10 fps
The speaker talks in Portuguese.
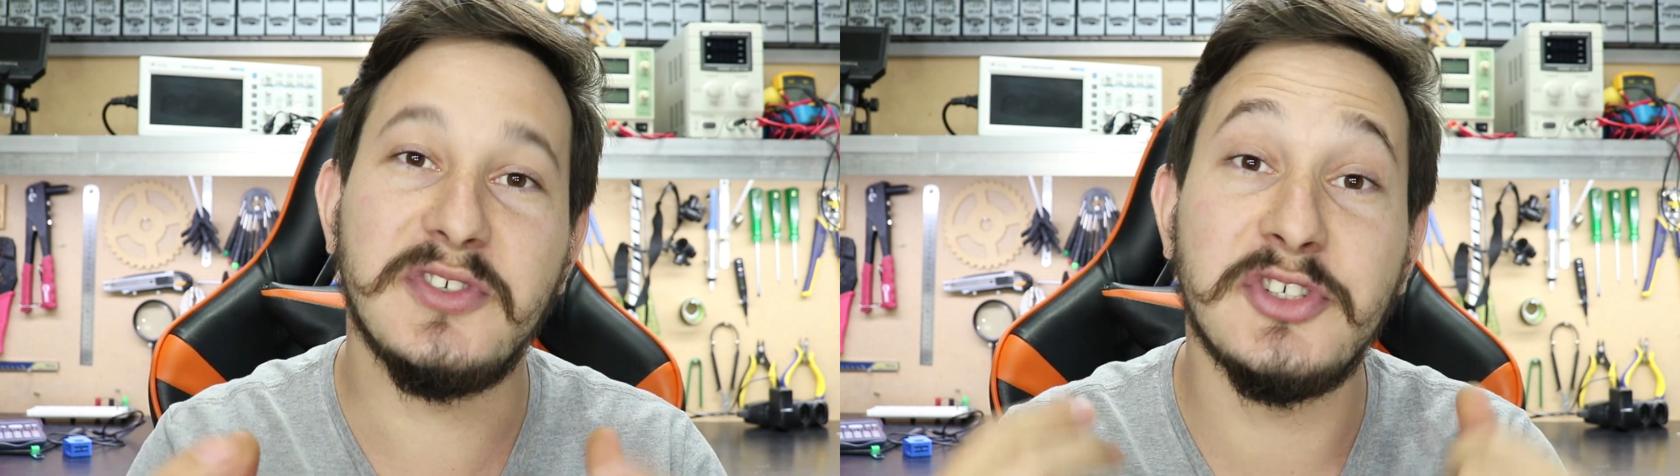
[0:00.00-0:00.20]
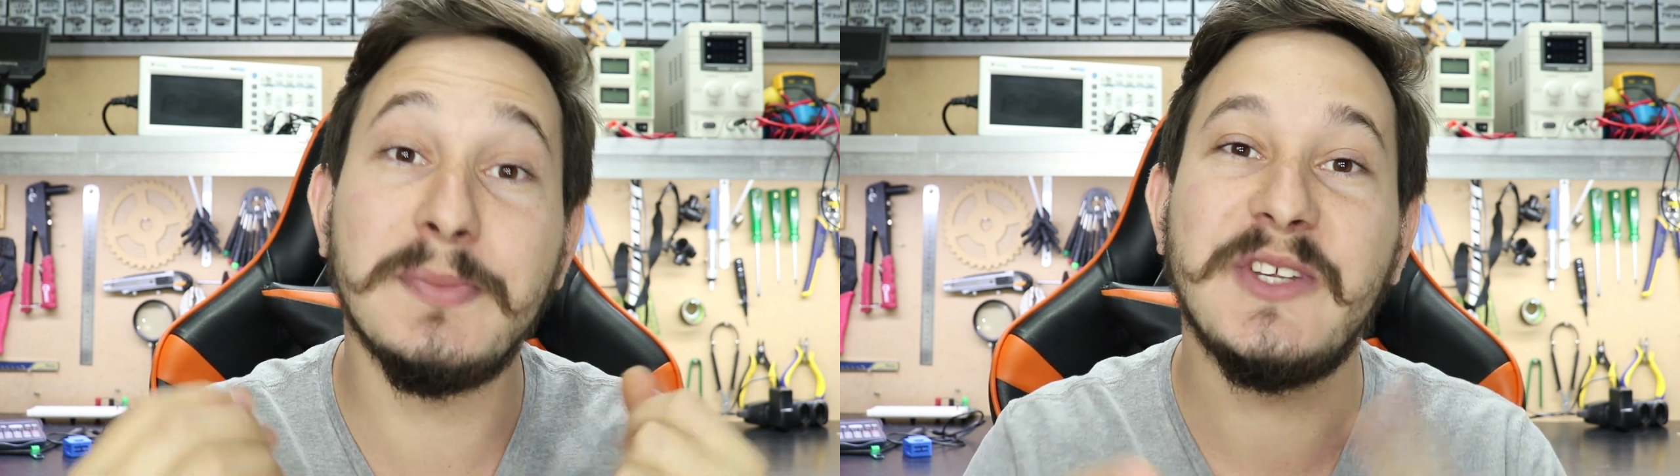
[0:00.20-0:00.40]

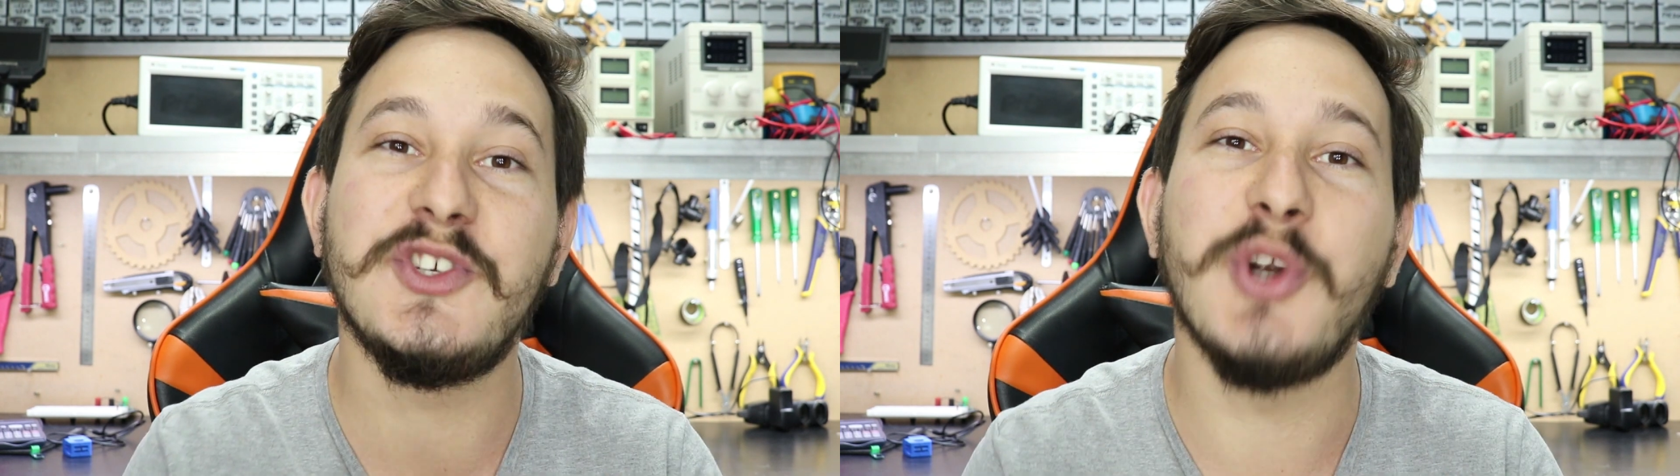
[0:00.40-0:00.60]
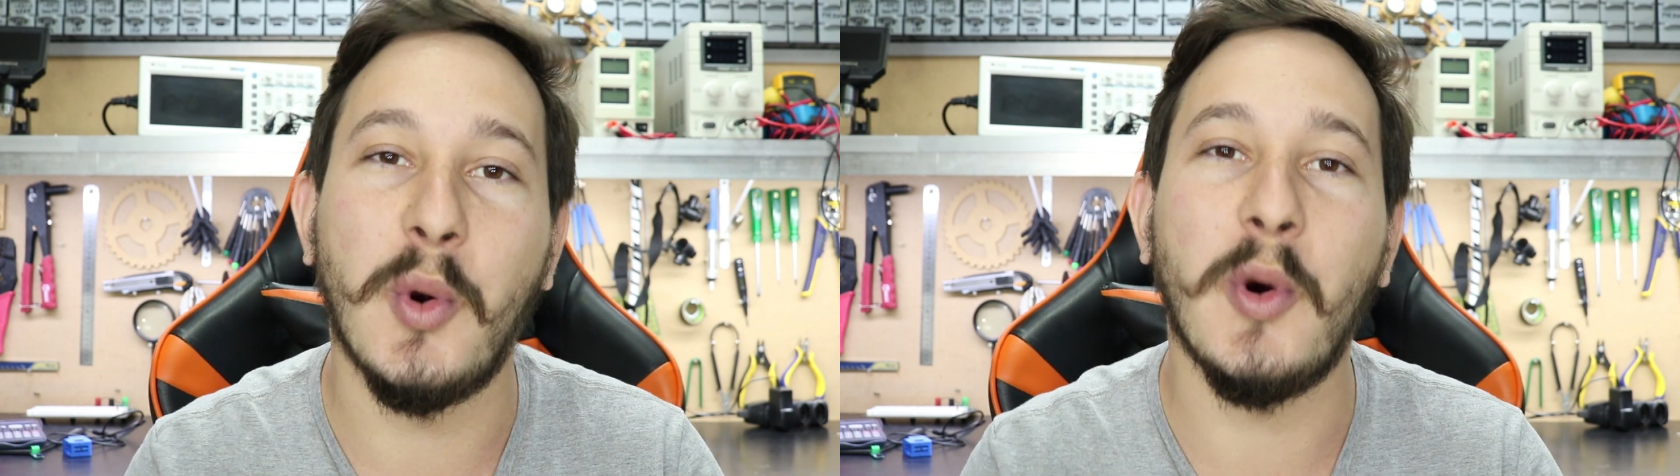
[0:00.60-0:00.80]
de
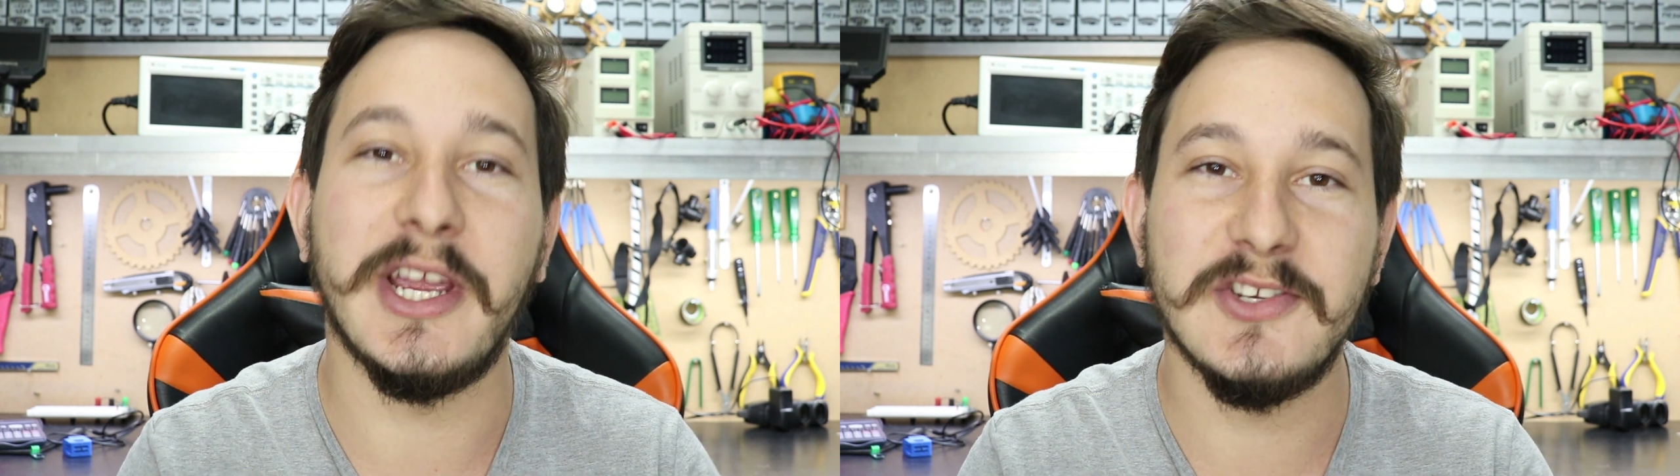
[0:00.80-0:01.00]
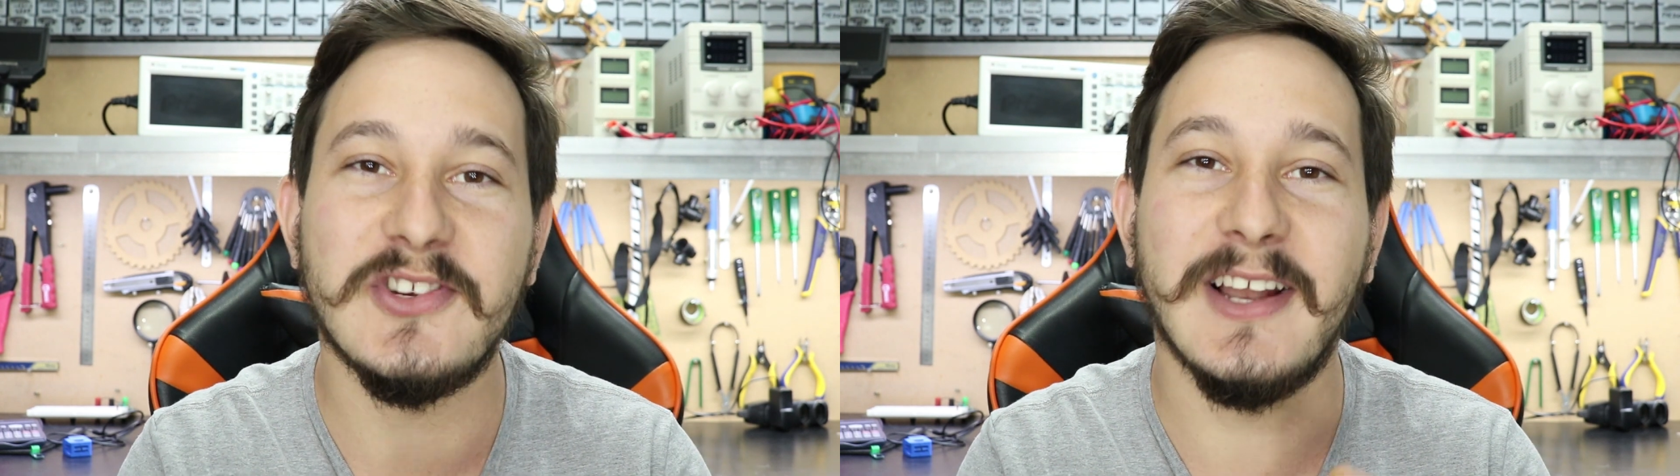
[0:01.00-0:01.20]
medir o
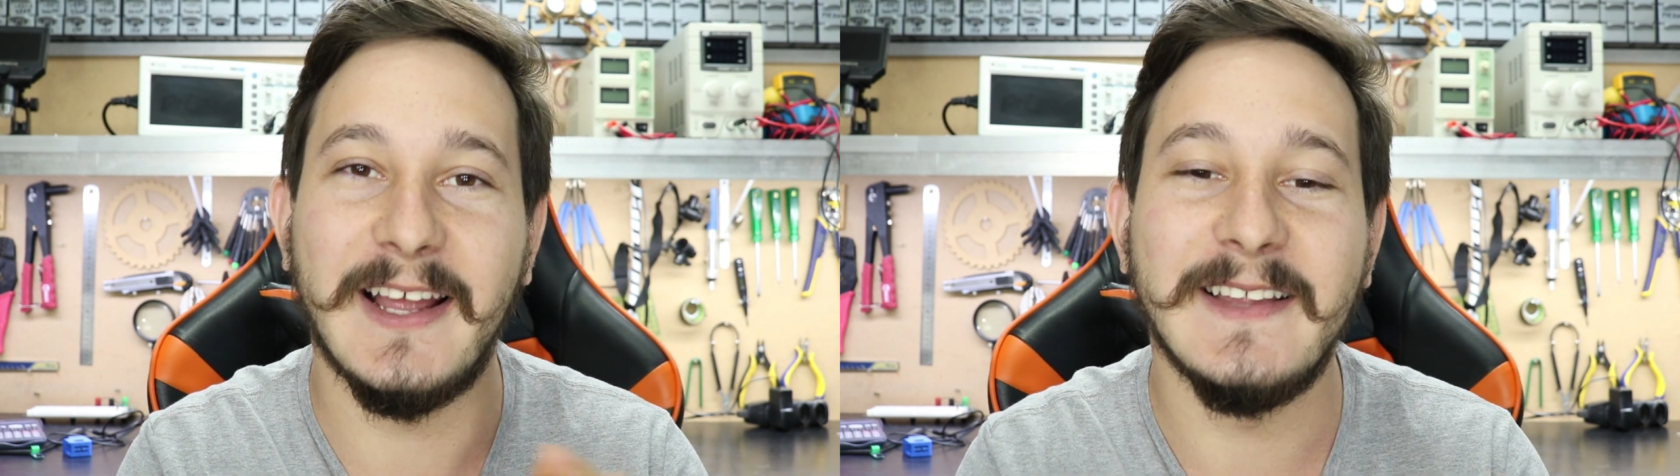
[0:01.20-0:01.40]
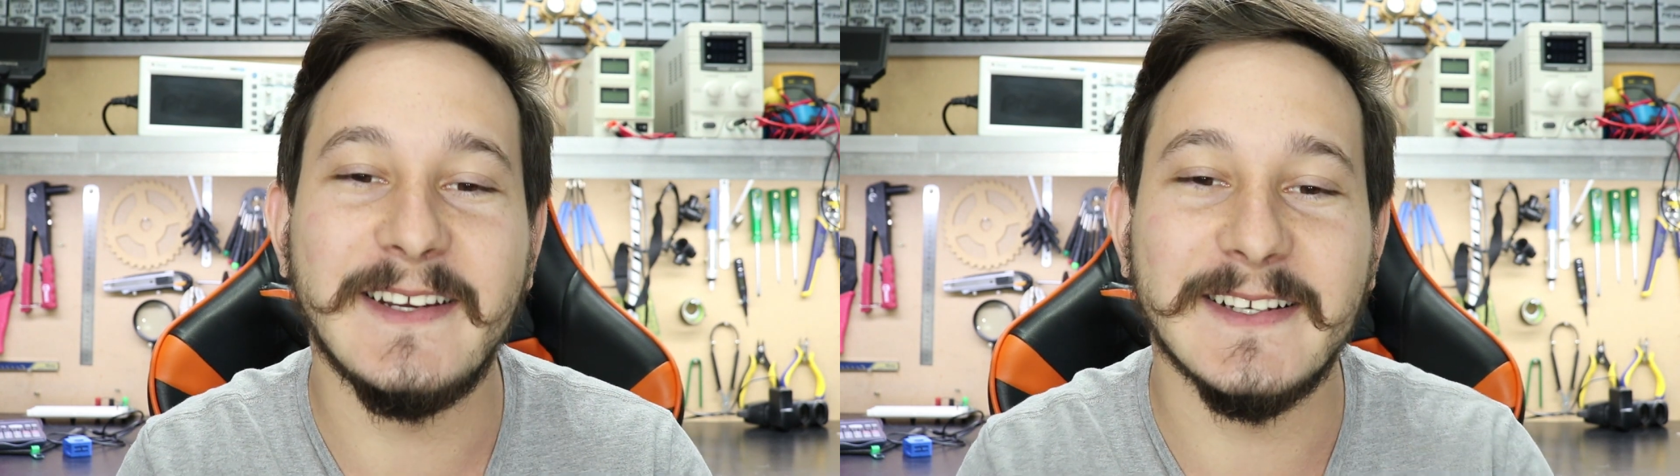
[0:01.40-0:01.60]
corrente
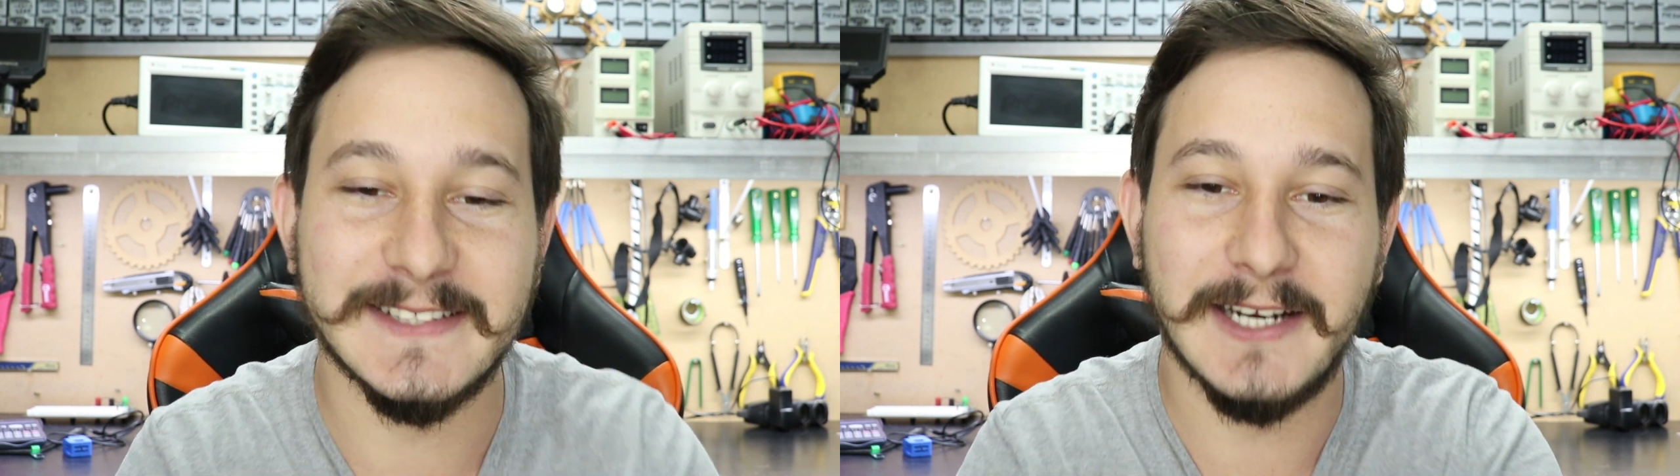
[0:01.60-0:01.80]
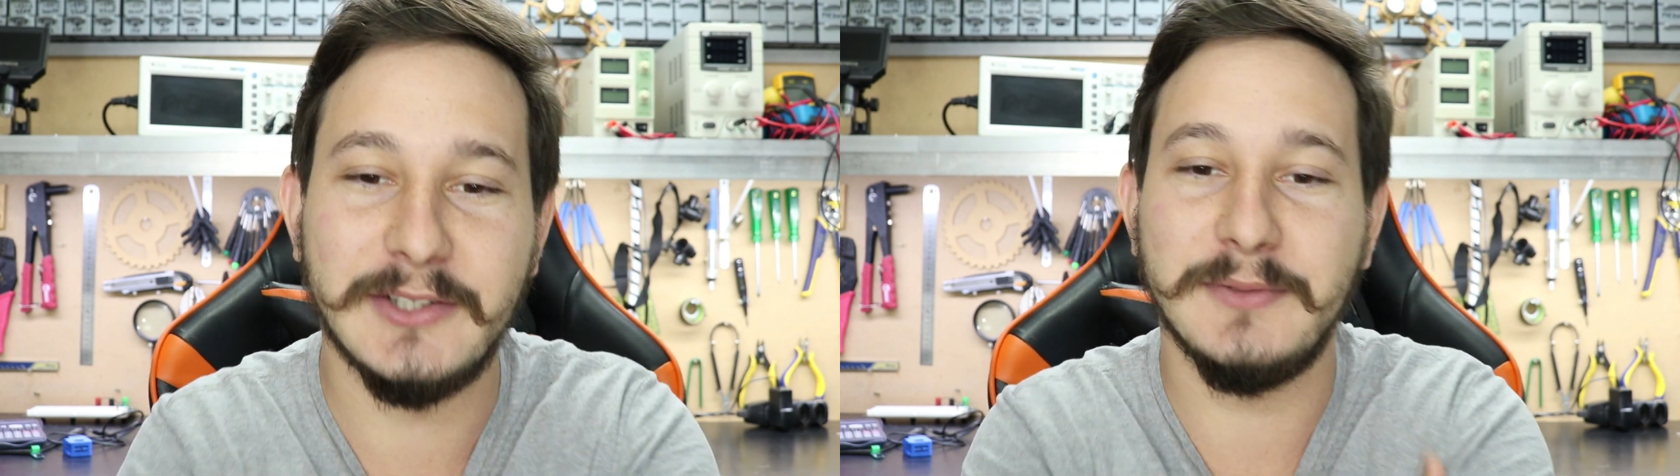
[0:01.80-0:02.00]
elétrica,
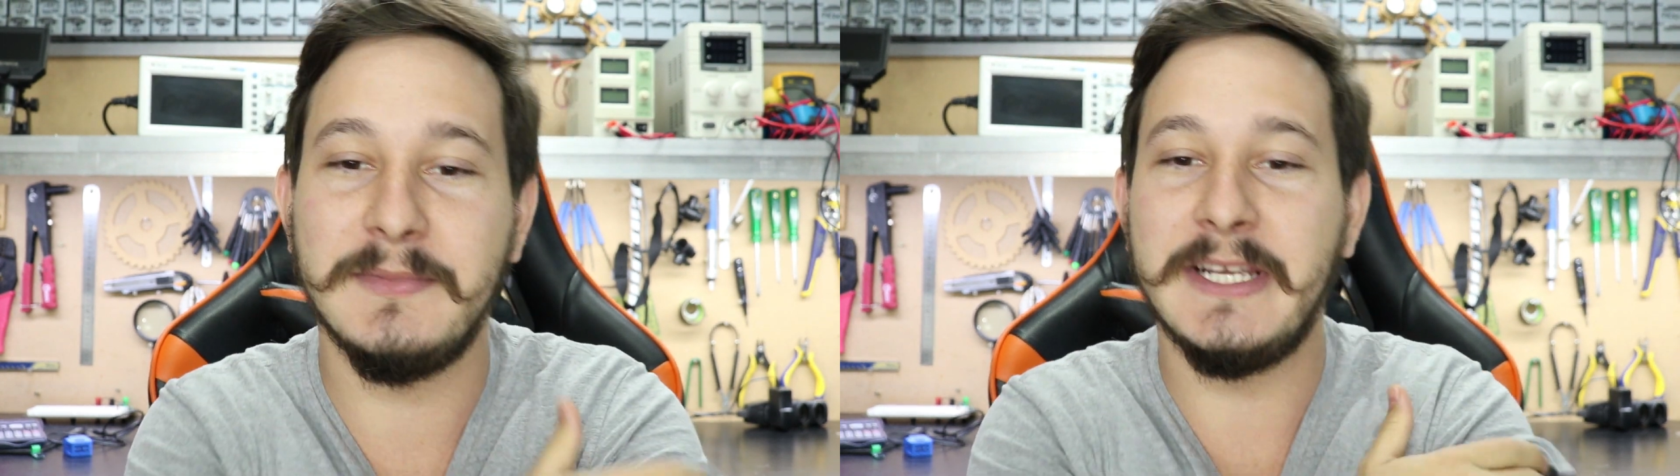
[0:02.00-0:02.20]
certo?